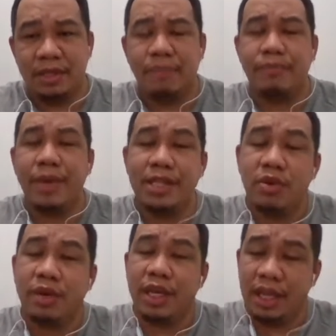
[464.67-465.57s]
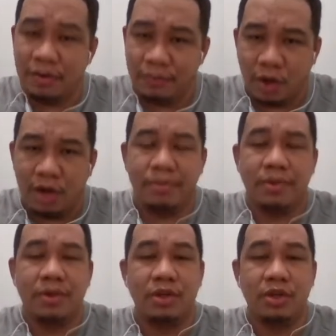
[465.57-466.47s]
Pwede niyong i-involve
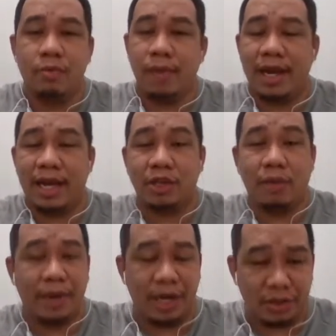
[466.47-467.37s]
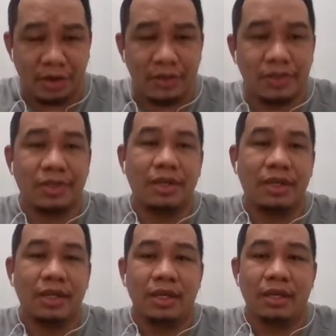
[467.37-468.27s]
yung mga nasa operations,
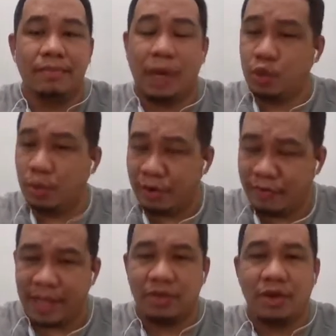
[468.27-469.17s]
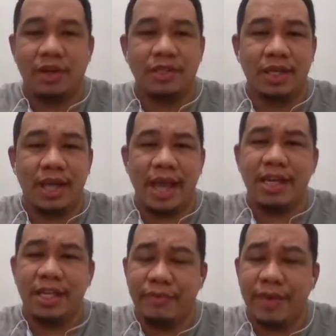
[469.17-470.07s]
mga supervisors, and
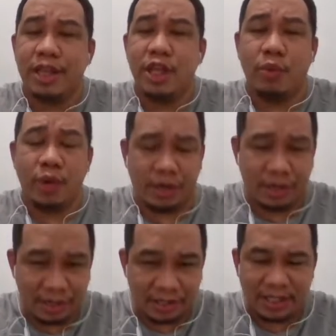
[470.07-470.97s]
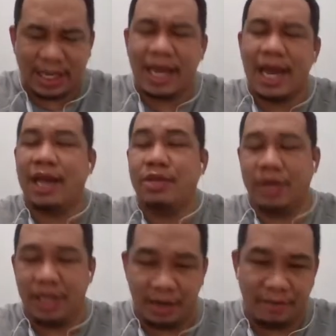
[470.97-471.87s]
even the workers. Kailangan niyong
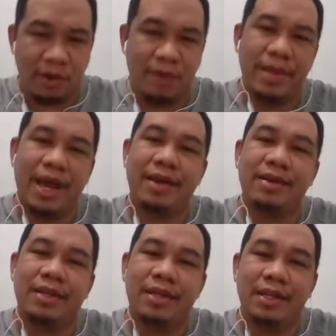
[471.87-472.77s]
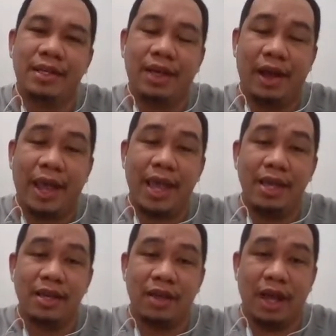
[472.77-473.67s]
i-involve yan. Okay?
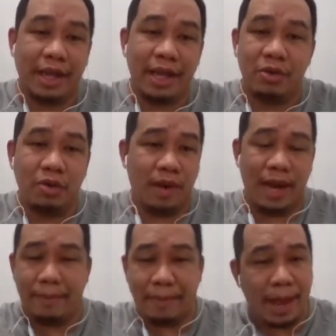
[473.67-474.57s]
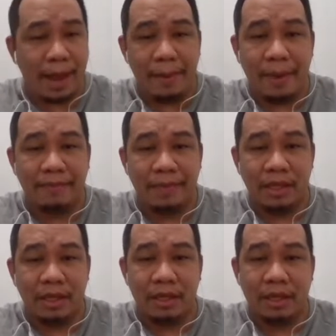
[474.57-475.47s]
Again, kung wala pa,
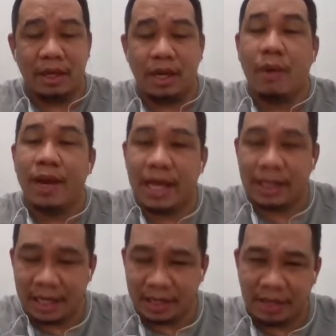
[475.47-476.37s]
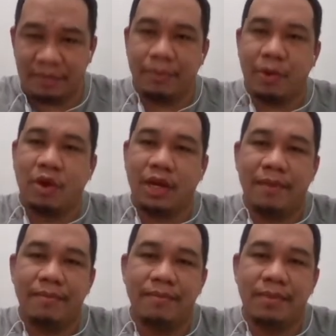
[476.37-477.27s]
gawan natin ang safety program.
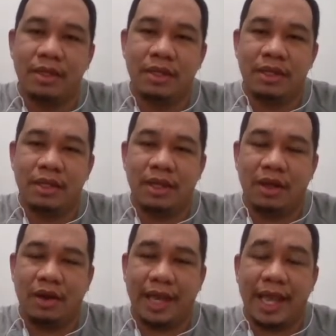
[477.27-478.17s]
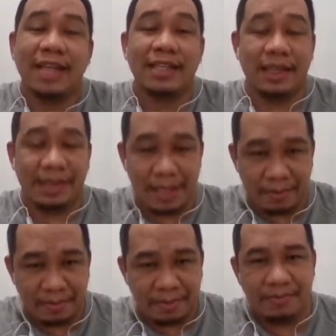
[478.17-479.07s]
Okay? As a
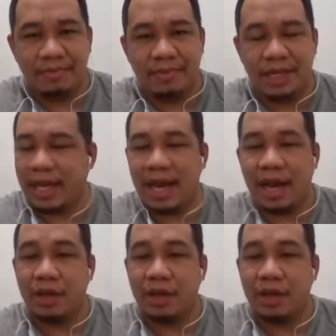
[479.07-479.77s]
team. Hindi kailangan